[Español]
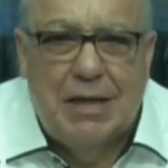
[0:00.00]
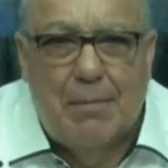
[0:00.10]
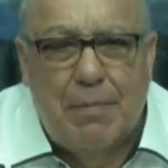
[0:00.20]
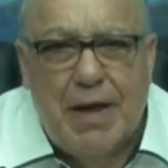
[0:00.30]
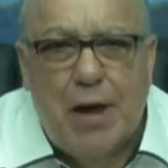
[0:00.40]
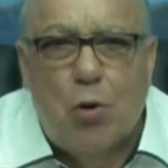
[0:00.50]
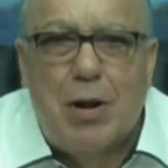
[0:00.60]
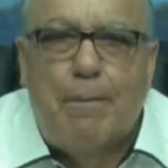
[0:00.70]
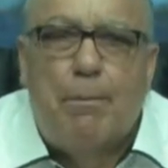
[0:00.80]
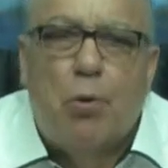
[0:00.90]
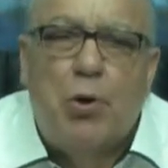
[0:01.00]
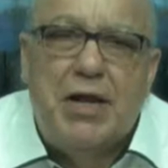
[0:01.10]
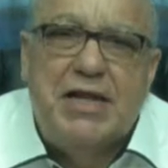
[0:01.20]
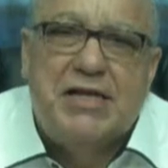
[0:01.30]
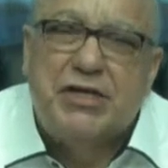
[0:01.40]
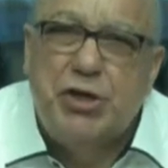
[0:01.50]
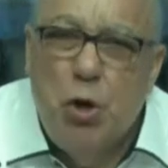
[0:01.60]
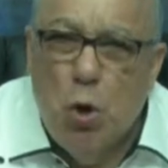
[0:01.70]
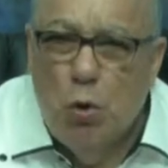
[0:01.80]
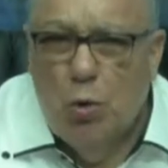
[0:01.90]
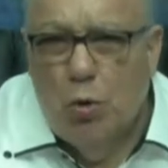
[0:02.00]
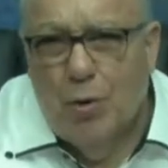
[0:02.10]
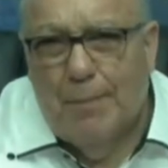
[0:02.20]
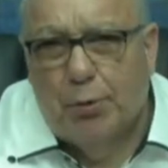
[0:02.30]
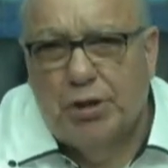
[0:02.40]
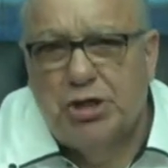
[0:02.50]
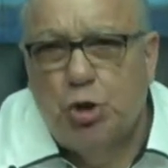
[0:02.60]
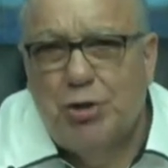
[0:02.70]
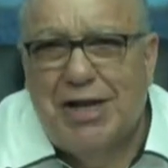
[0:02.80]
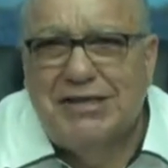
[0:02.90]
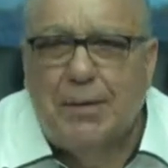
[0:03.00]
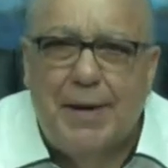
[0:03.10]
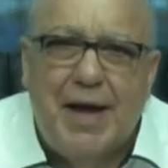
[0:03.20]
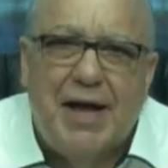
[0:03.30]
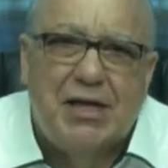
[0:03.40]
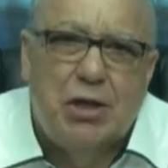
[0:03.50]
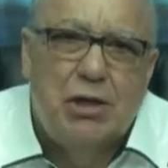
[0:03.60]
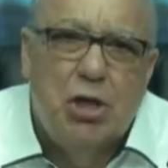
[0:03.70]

también con la polinización, con la protección de las abejas,